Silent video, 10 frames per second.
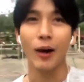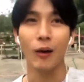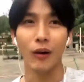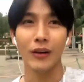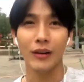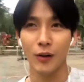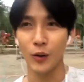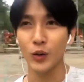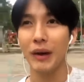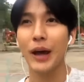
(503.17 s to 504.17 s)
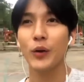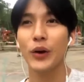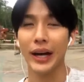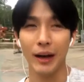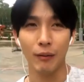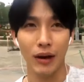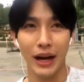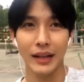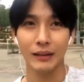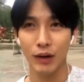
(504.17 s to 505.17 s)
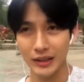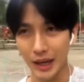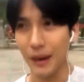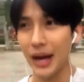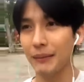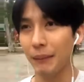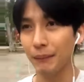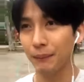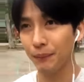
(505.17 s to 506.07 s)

งแรงของของคุณแม่ด้วยครับว่าว่าสามารถแบบ